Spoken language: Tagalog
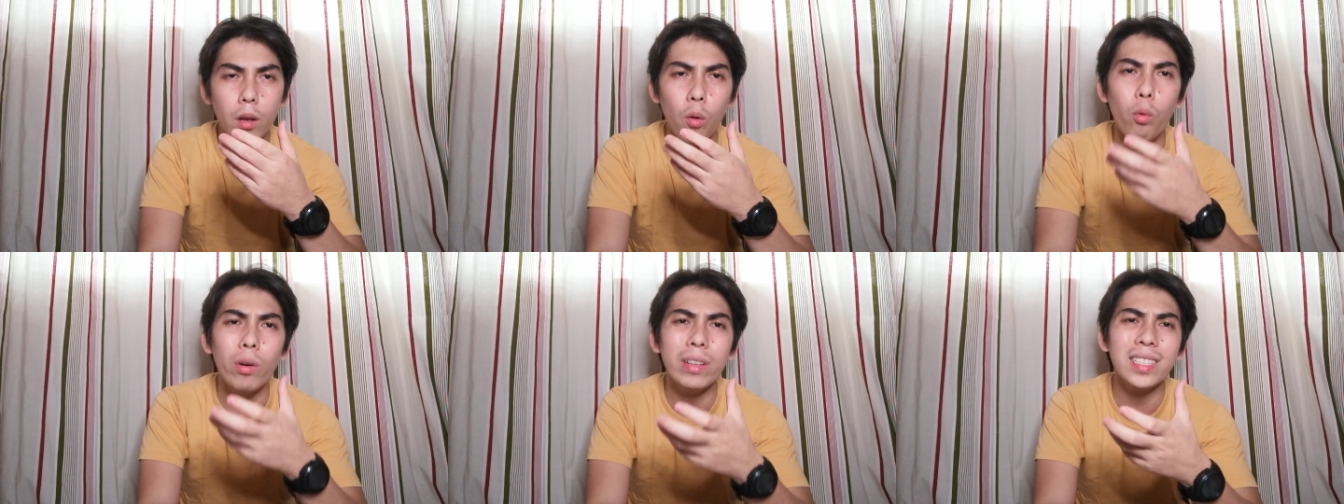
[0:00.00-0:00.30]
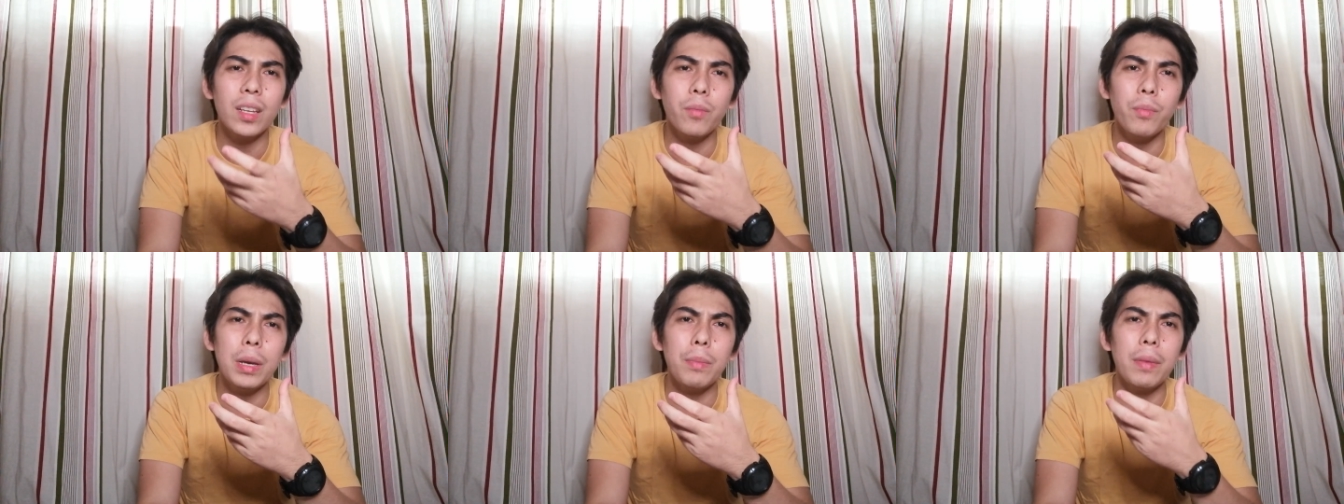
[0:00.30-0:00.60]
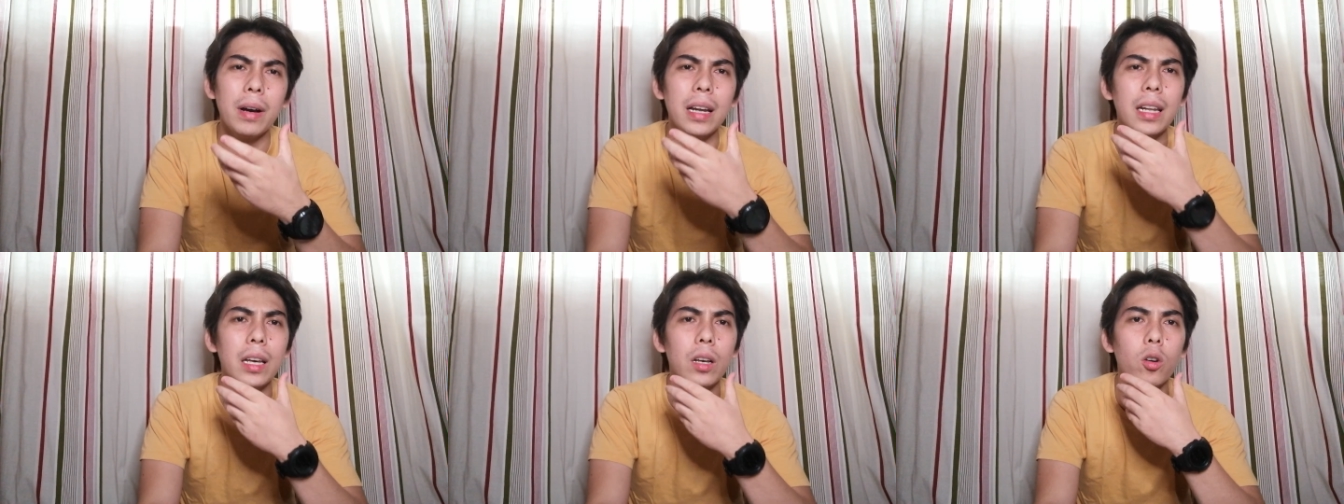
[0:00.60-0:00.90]
once na may
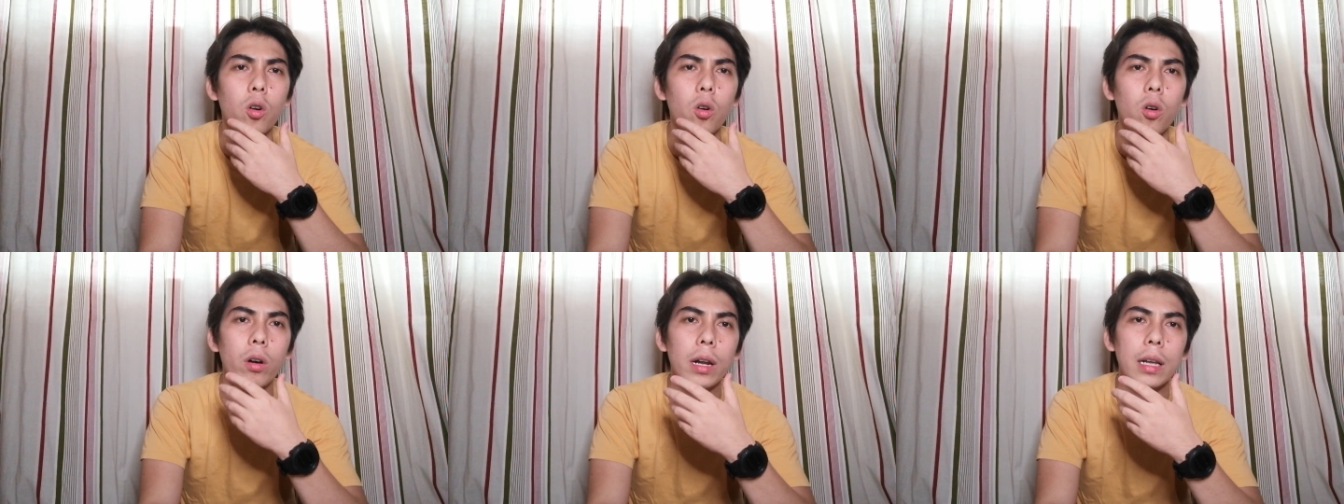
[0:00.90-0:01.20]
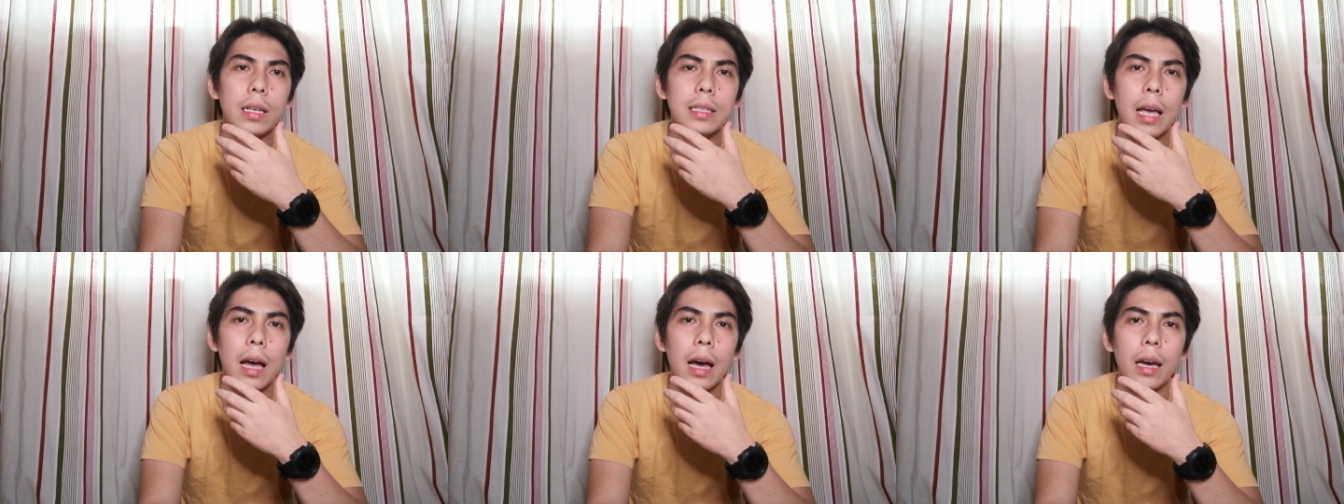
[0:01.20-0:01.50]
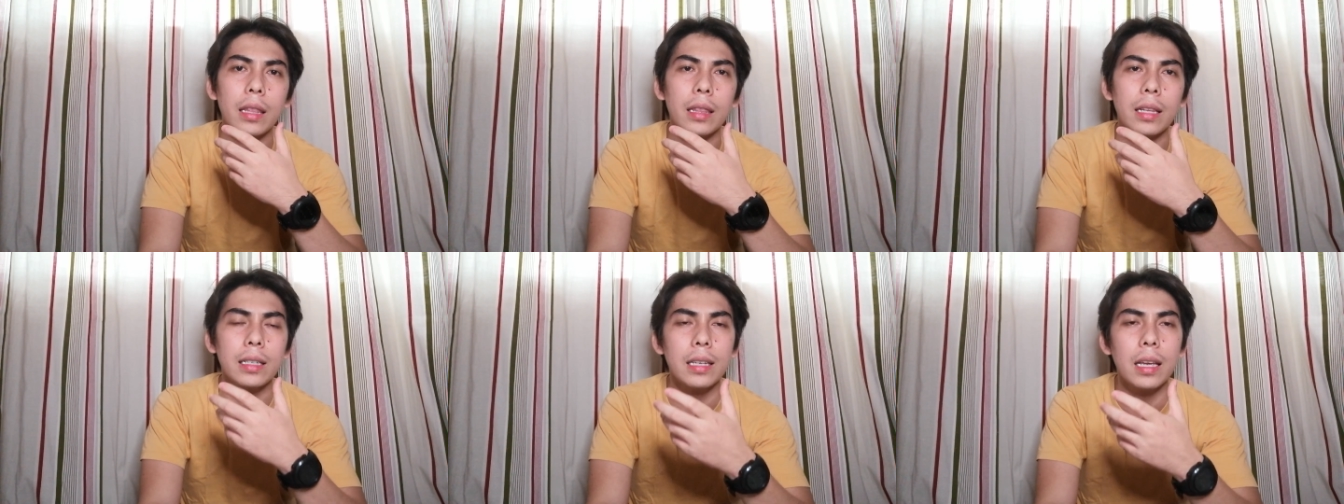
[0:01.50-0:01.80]
mga nagko-correct sa
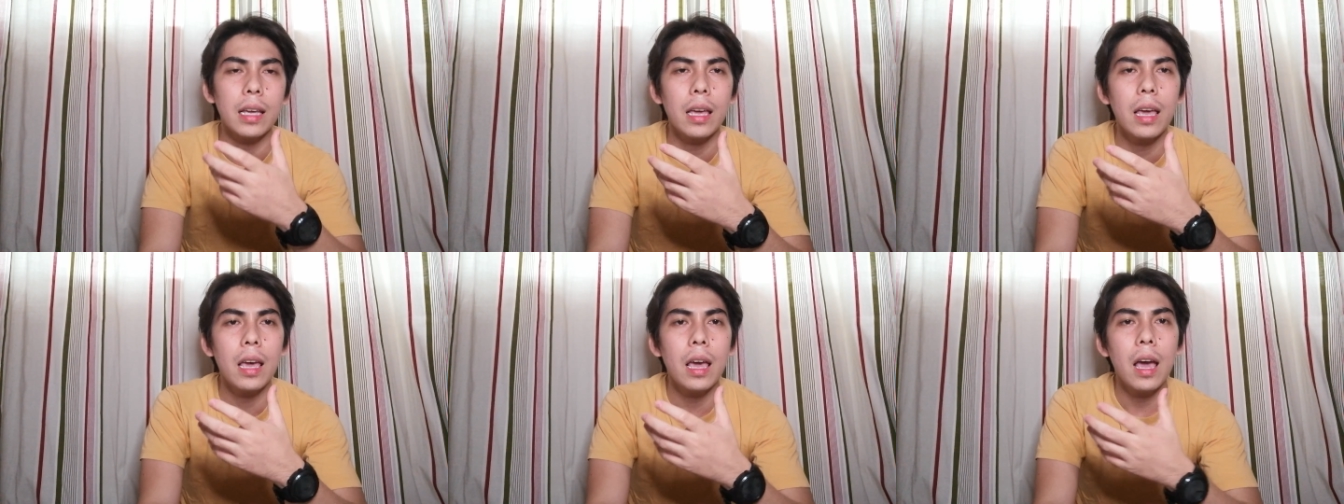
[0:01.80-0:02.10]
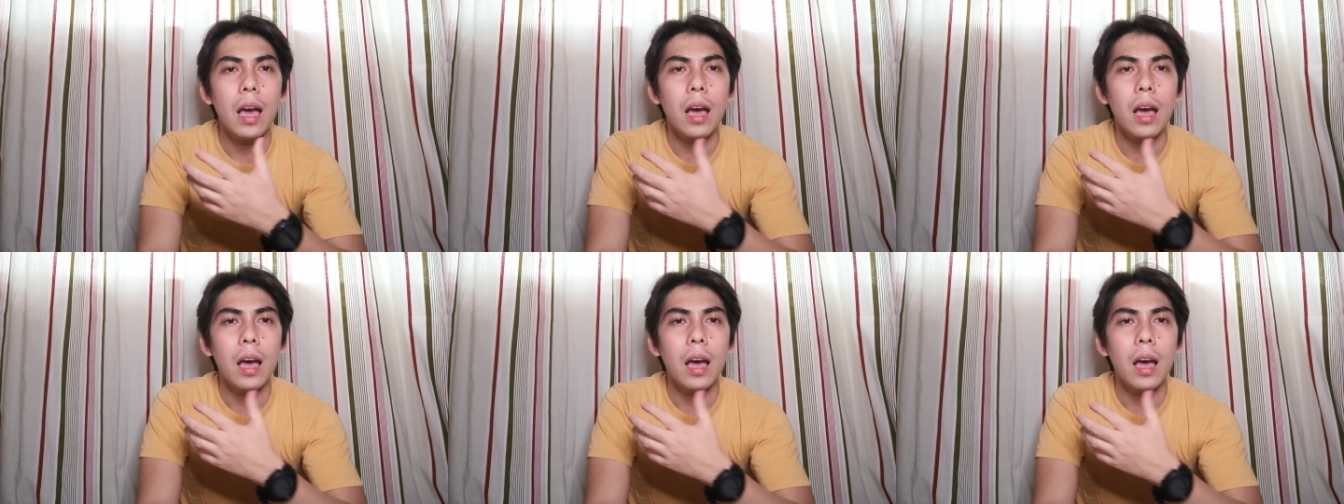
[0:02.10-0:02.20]
akin, kasi